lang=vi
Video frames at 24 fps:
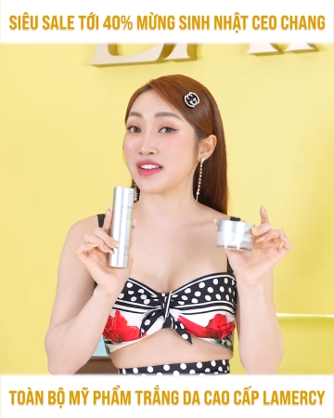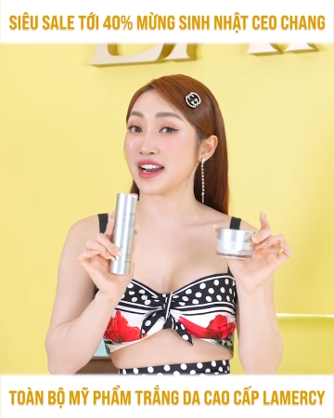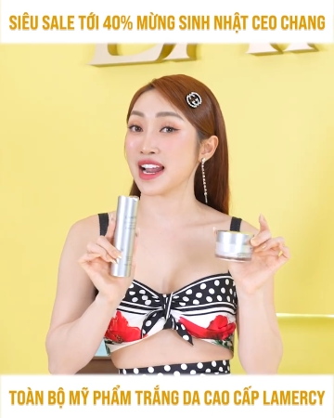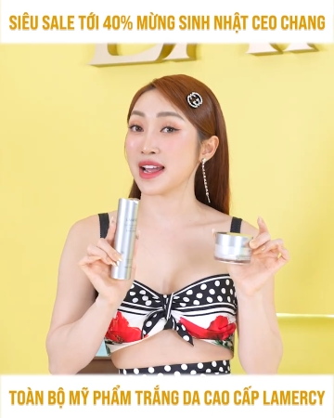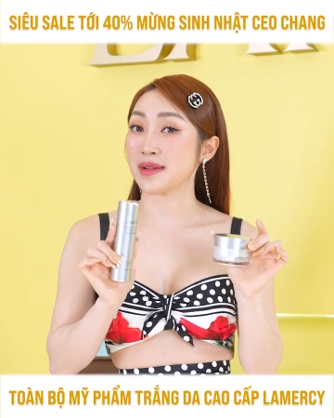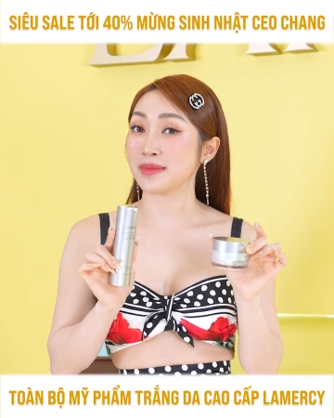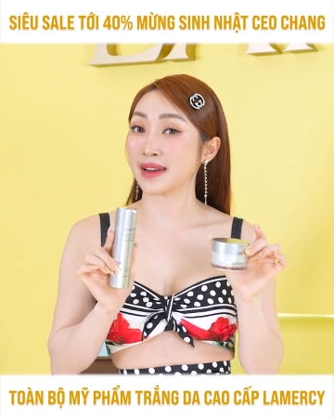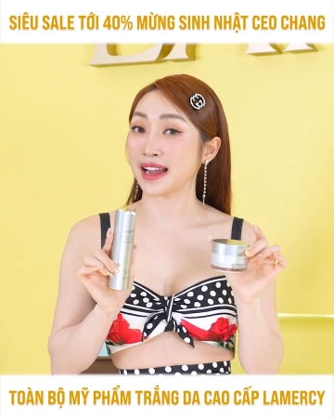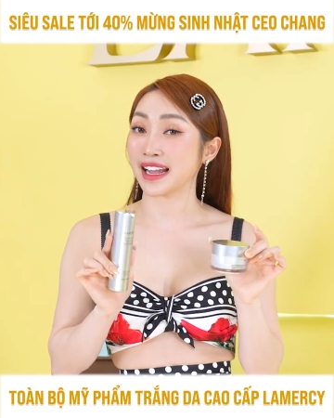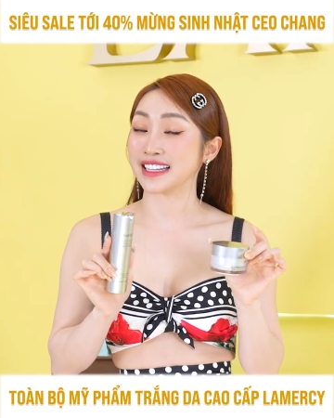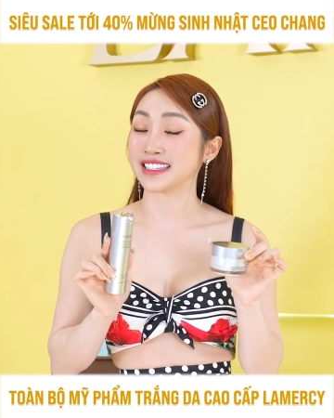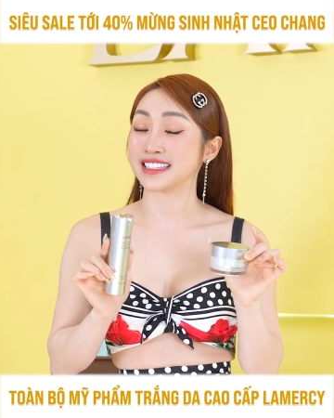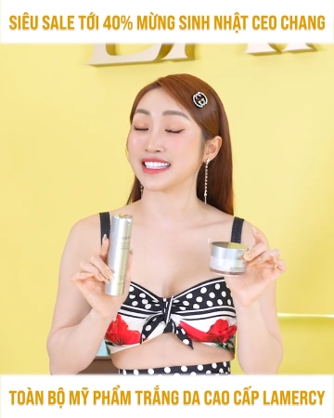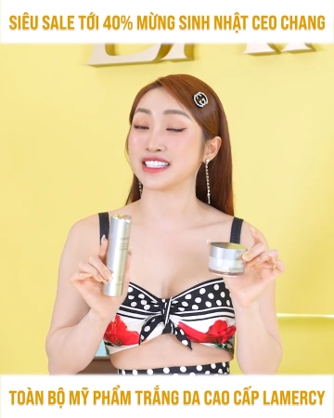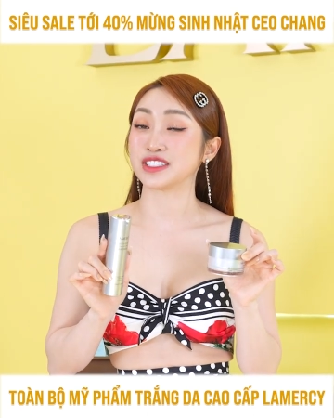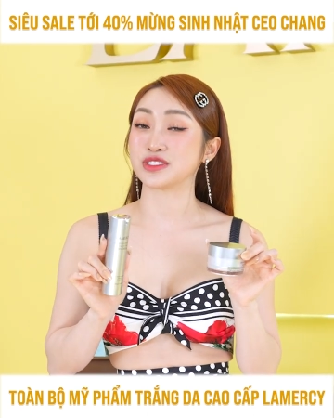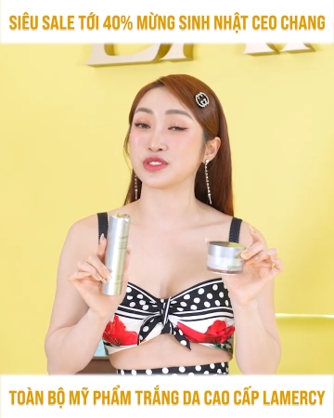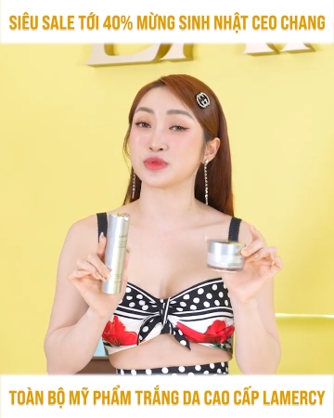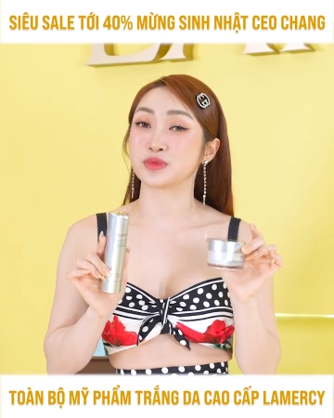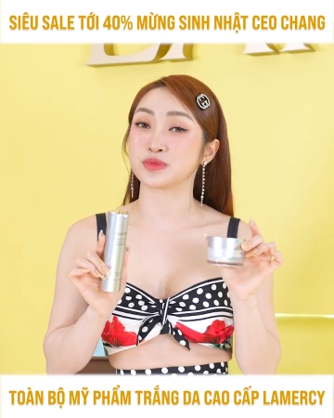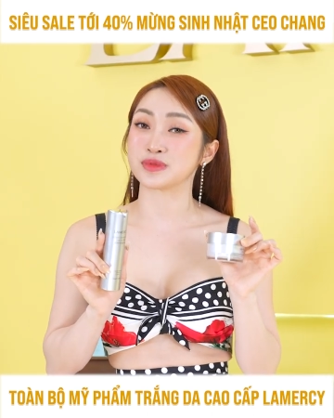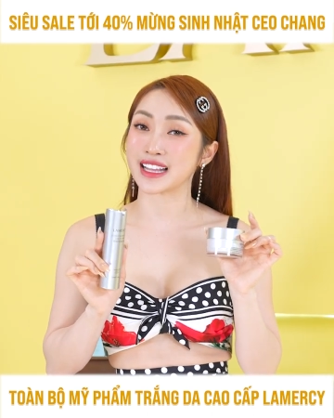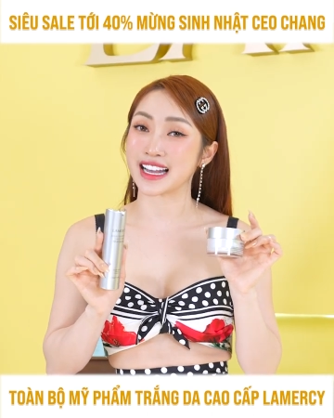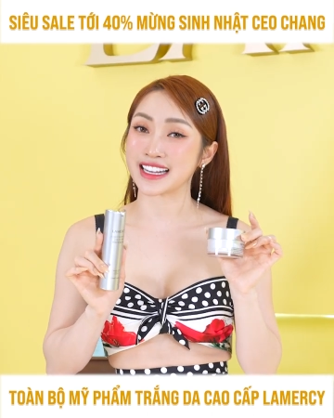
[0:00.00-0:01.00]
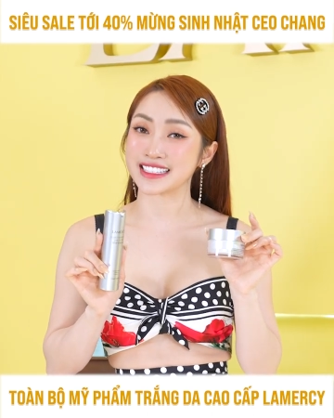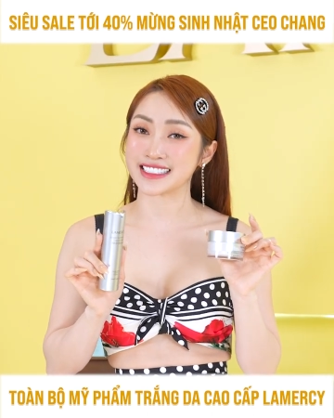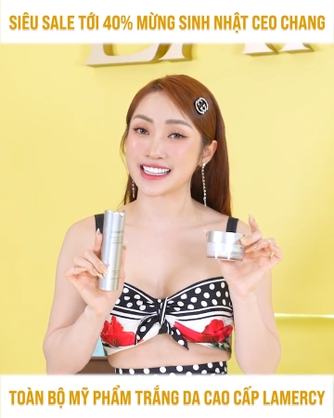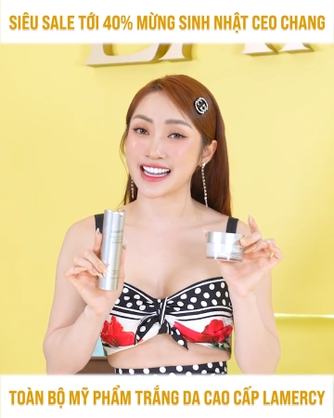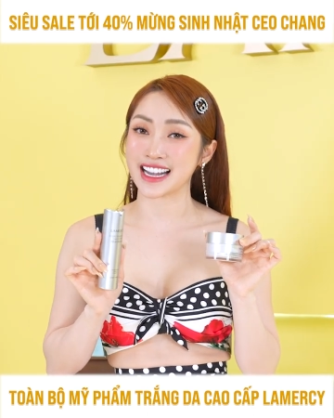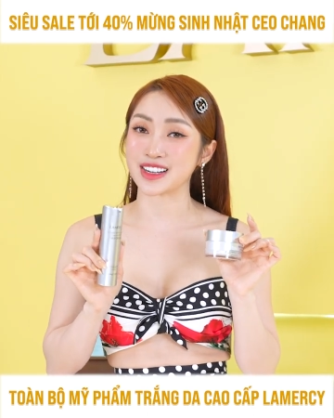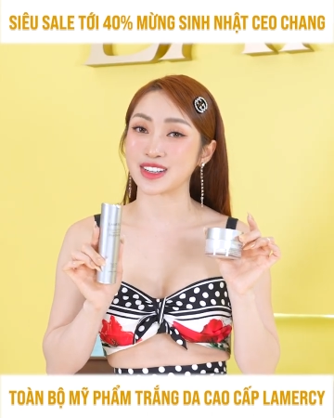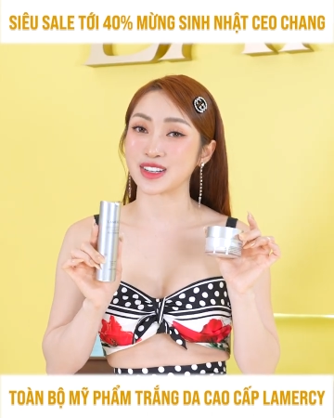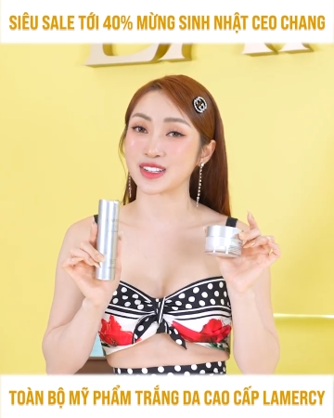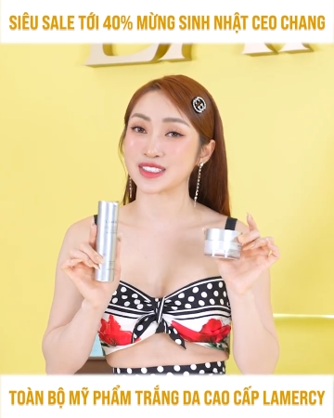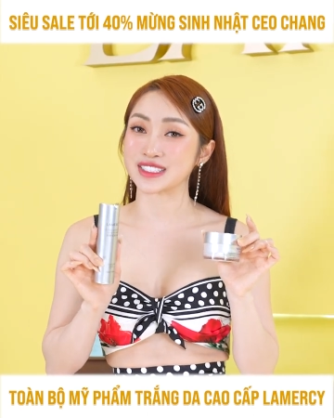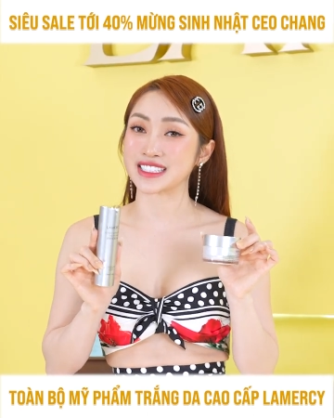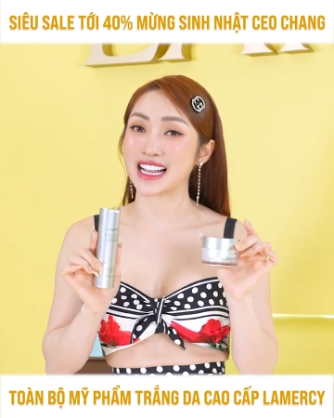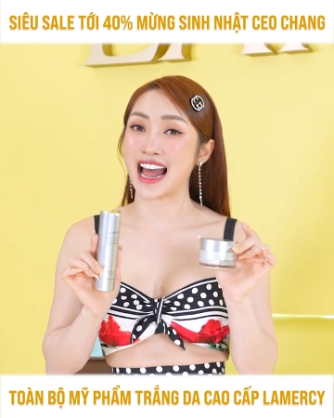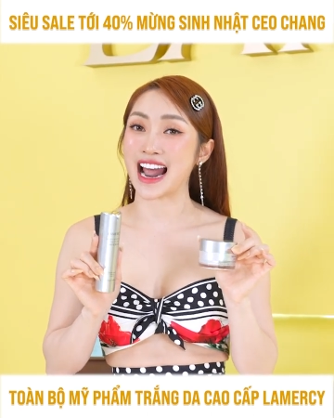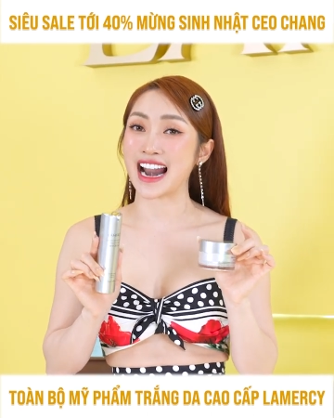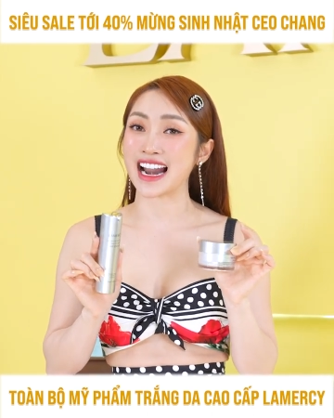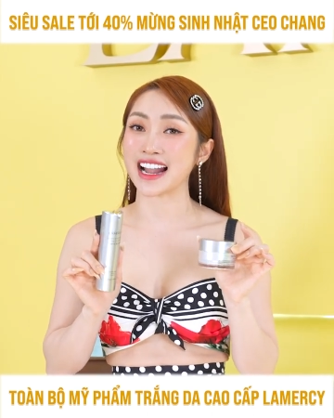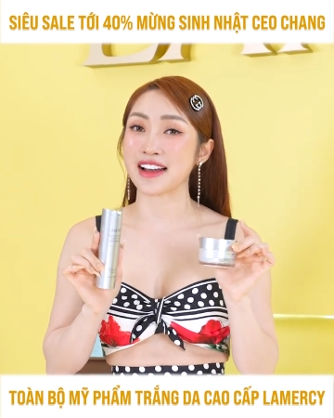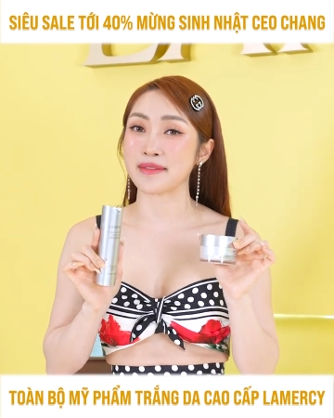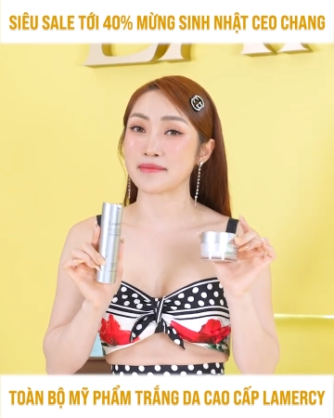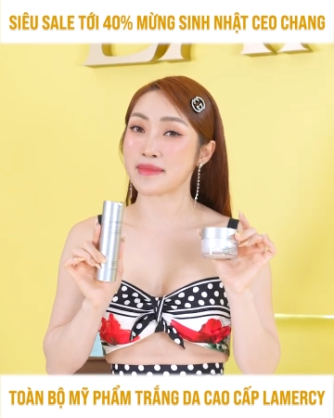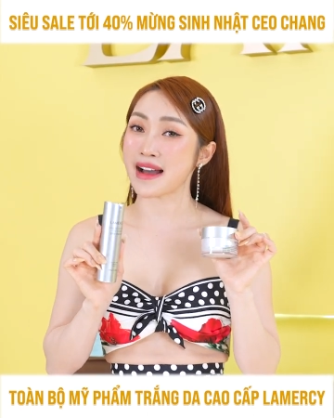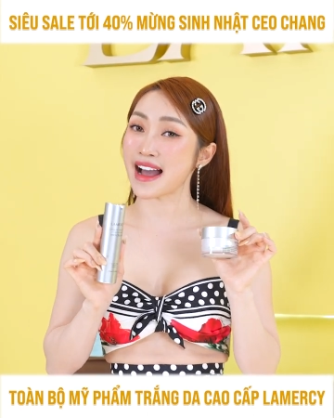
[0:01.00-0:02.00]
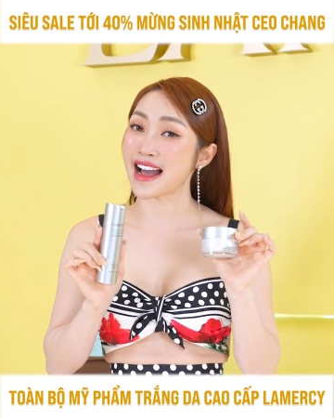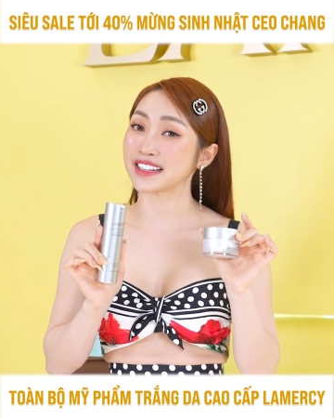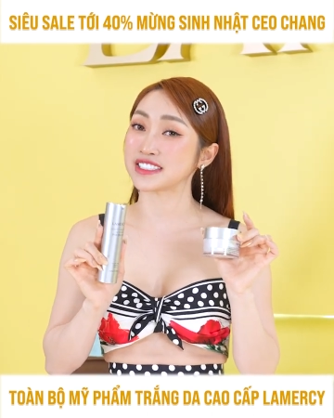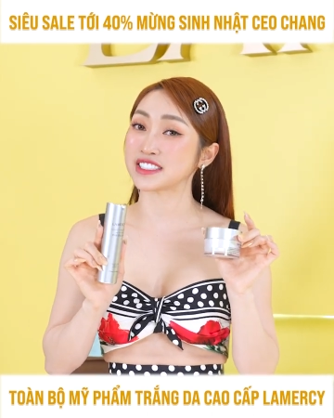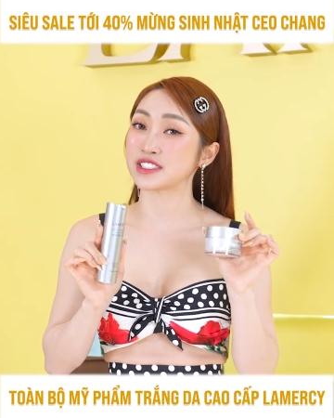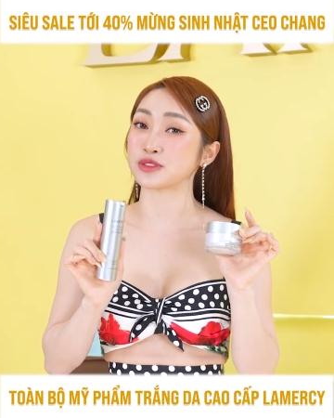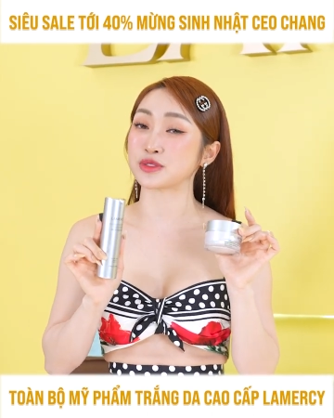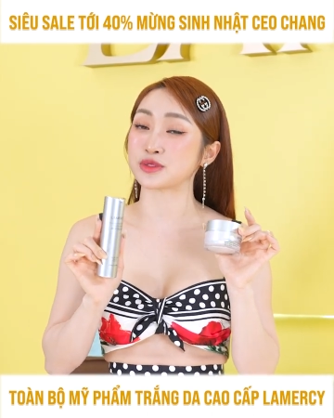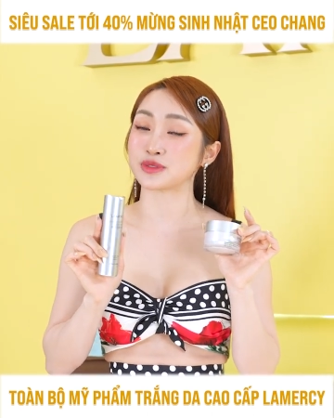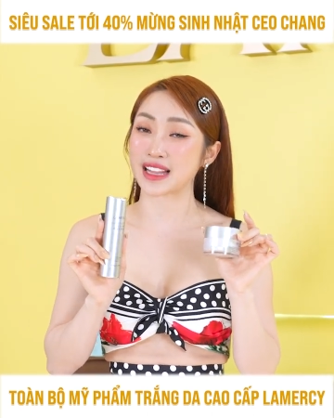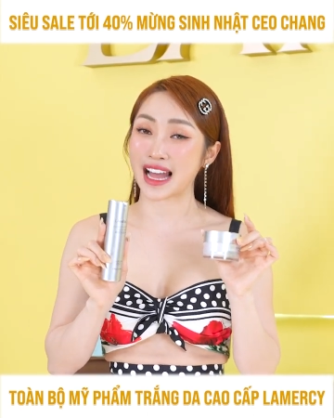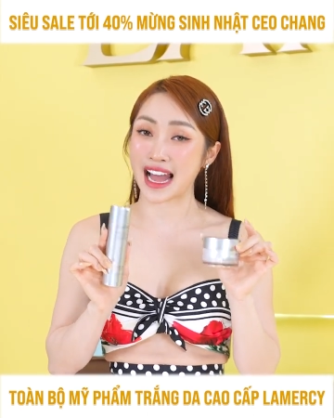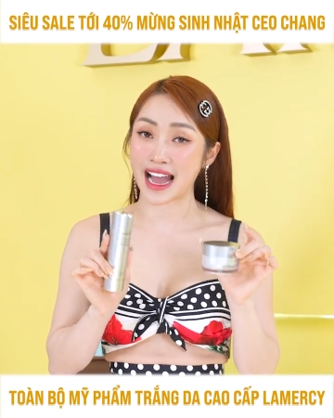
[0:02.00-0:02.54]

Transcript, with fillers: và đêm này thì chúng ta sẽ có giá là ba triệu